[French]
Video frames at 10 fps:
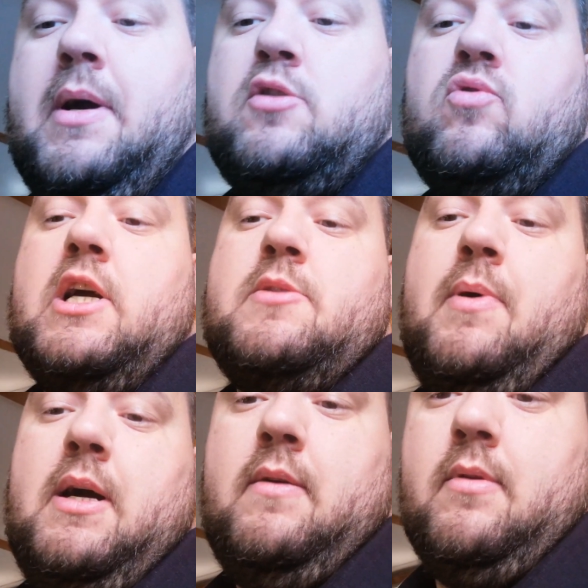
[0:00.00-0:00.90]
bah, je vous cache
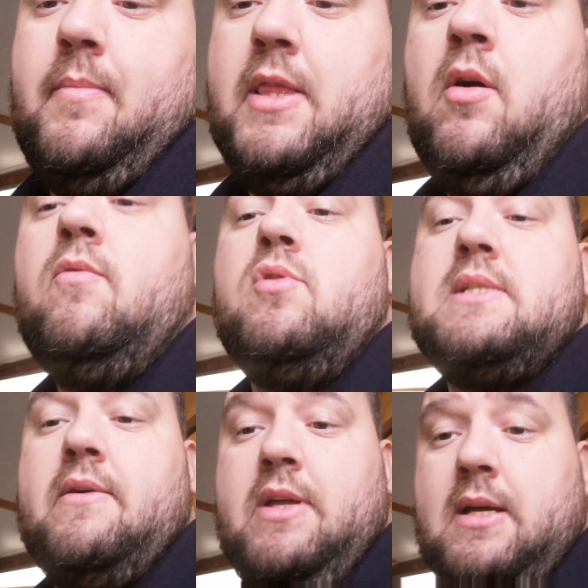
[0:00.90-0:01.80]
pas, euh, maintenant vous le
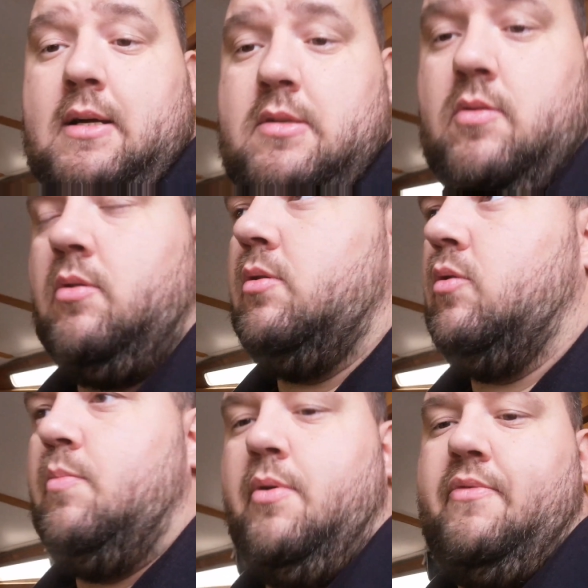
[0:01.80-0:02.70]
savez, hein, sur le
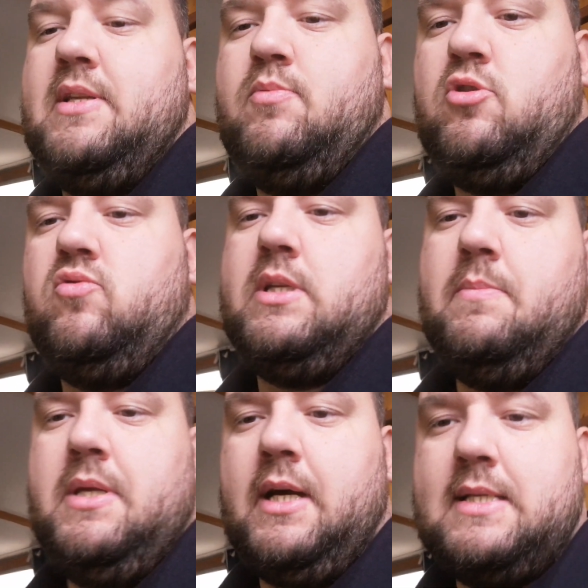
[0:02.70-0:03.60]
groupe Facebook, je vous ai
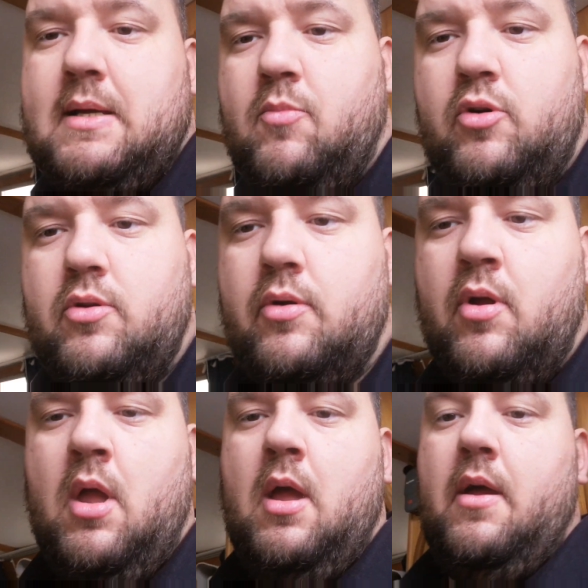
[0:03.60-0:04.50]
mis récemment une
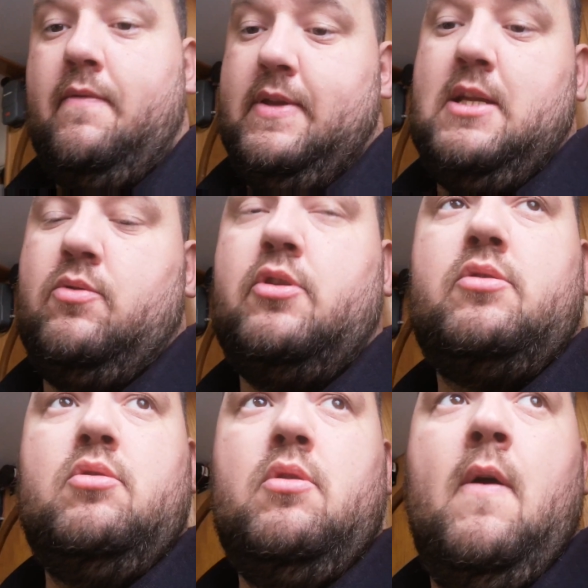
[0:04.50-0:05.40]
vidéo
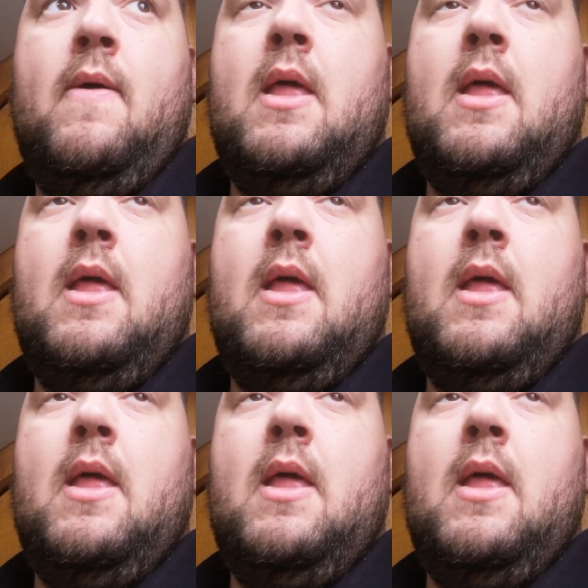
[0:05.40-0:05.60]
dessus.